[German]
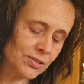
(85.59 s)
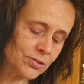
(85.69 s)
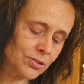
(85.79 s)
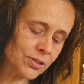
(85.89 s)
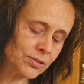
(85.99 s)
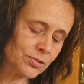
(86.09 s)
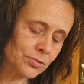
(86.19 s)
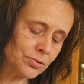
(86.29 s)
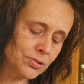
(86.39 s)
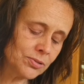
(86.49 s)
Und eure
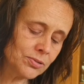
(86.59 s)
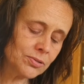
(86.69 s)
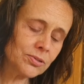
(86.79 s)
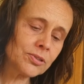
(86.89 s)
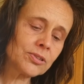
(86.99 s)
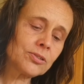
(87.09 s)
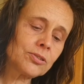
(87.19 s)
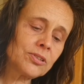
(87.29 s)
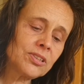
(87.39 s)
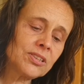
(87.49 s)
Söhne und eure
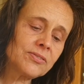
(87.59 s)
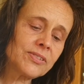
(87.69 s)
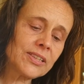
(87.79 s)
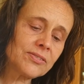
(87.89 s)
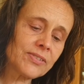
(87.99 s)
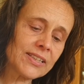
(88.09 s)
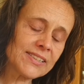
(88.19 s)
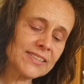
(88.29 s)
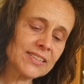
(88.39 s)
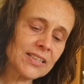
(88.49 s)
Töchter werden
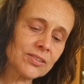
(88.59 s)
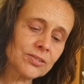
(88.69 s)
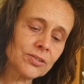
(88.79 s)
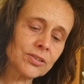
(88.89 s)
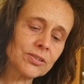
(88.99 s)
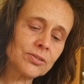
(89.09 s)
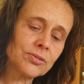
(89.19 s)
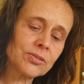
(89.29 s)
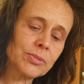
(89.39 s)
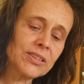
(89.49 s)
Weissagen und eure
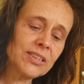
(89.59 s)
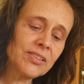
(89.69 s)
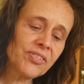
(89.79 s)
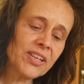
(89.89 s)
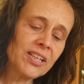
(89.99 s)
jungen Männer